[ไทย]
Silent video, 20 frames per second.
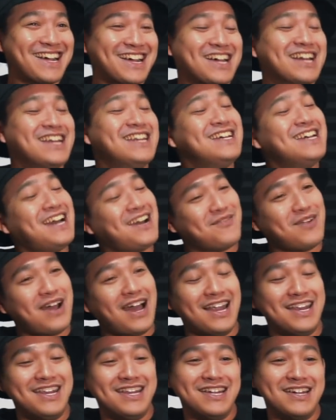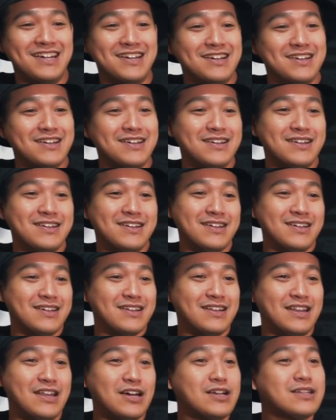ก็เลือกมาอันนึง
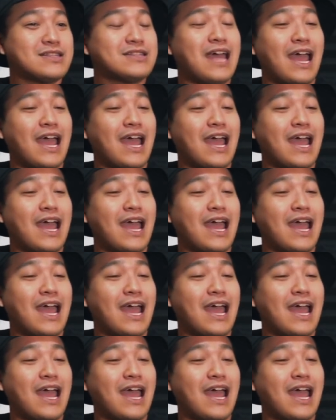แล้วก็